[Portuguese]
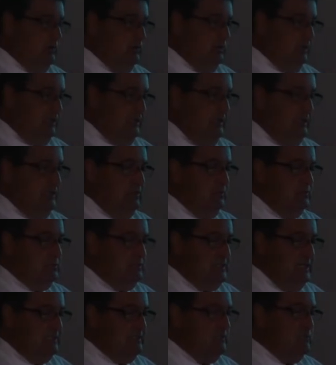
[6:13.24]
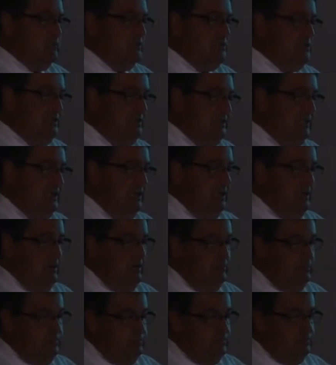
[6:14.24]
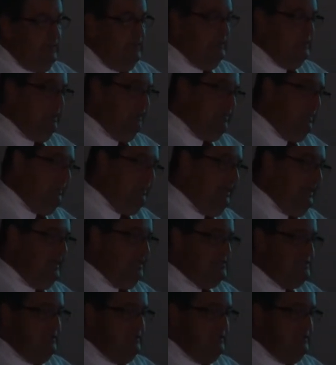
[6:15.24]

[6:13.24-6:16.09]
do quinto, sétimo dia, entre a primeira e a